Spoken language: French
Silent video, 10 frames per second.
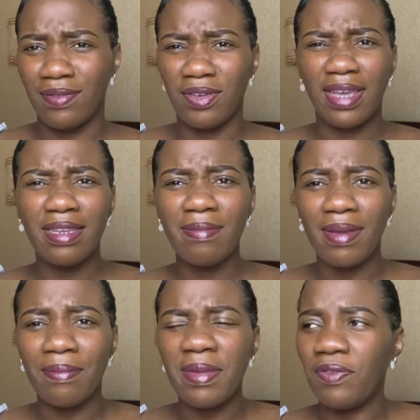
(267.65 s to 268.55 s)
j'aurais dit,
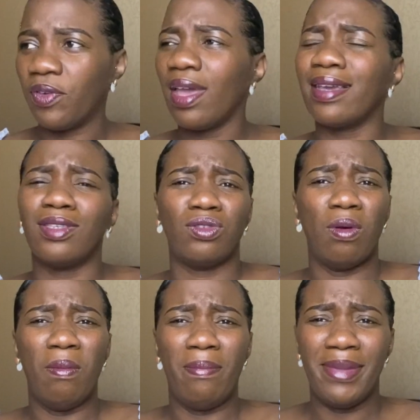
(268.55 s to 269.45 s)
mais mes frères, ils sont
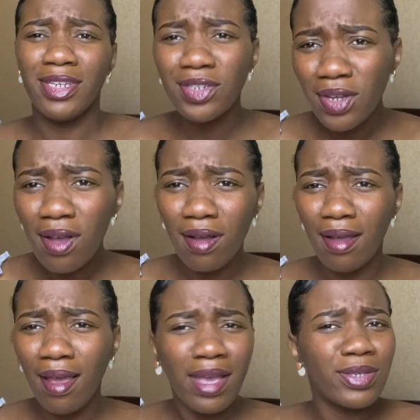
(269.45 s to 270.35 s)
méchants
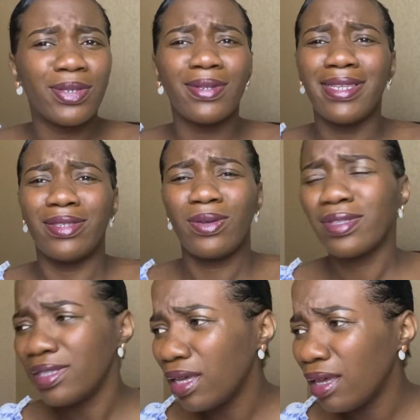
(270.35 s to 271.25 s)
ce sont des
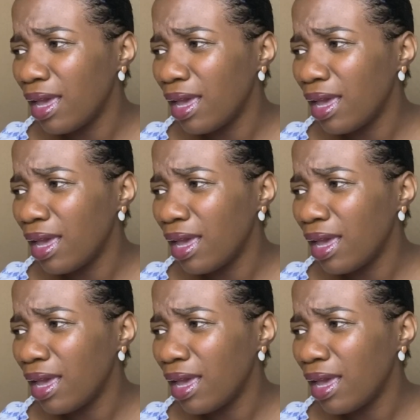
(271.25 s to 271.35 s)
sorciers.